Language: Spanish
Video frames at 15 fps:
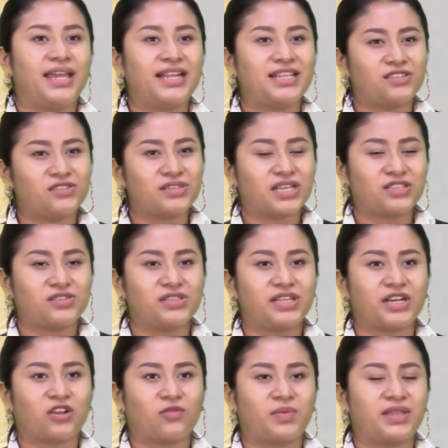En estos casos
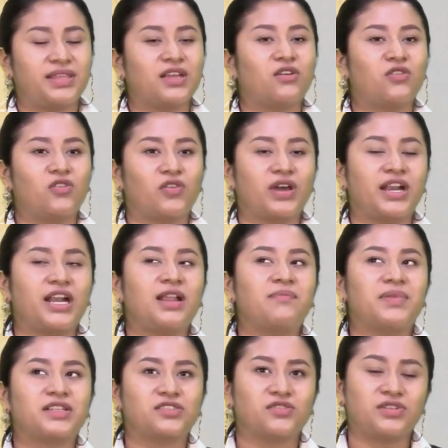se recomienda colocar a
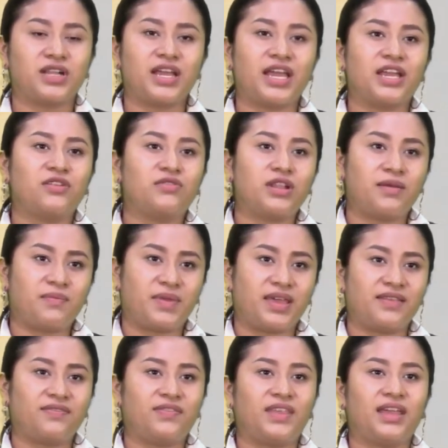la persona en un
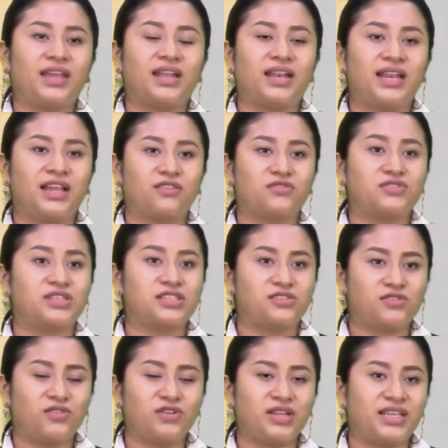ambiente lejos
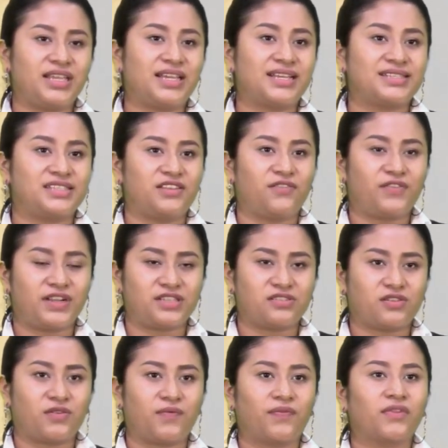del sol y que esté
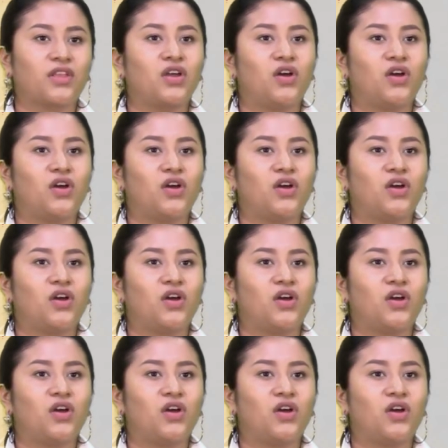fresco,